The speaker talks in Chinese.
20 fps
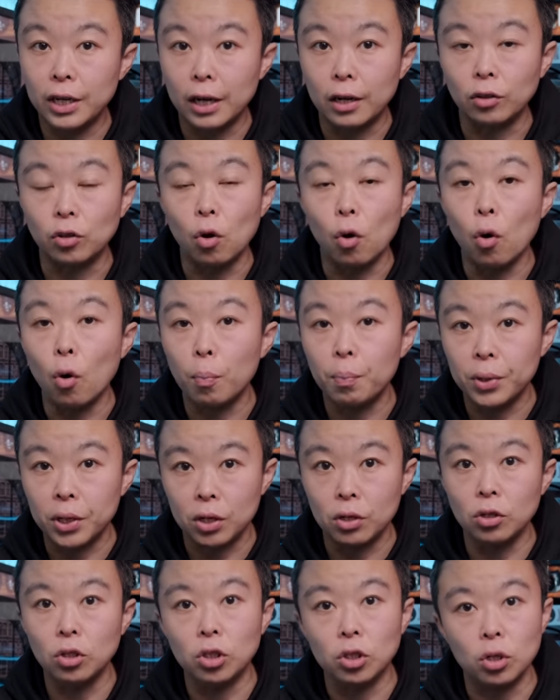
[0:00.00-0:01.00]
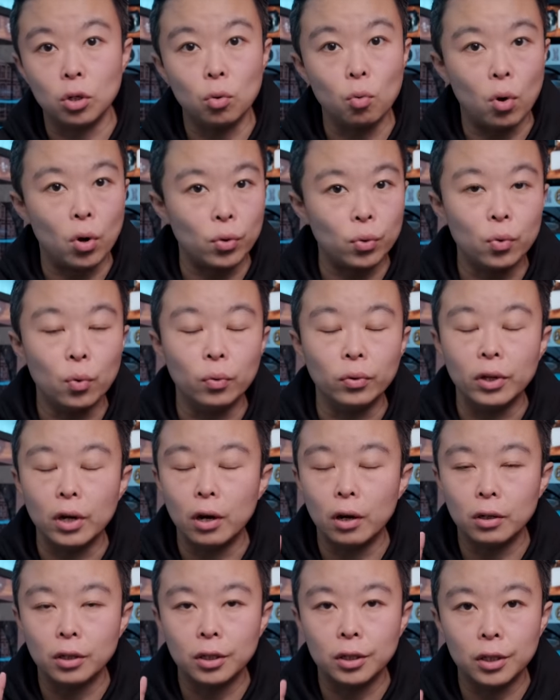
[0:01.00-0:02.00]
这个头平时我用
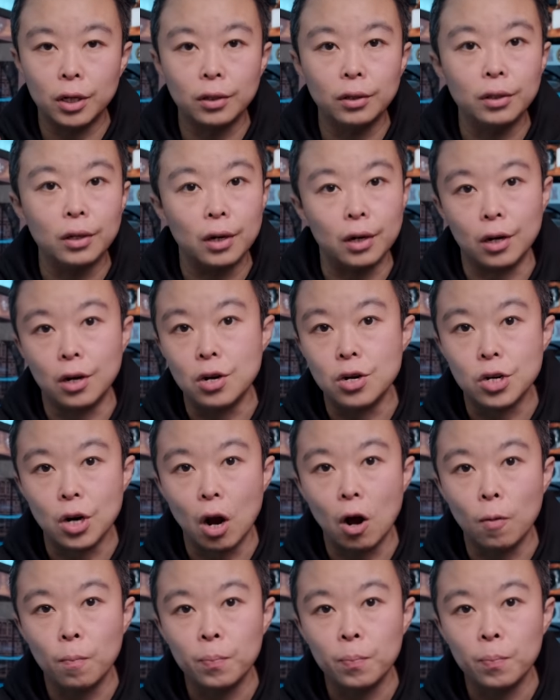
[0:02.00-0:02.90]
的真的很少。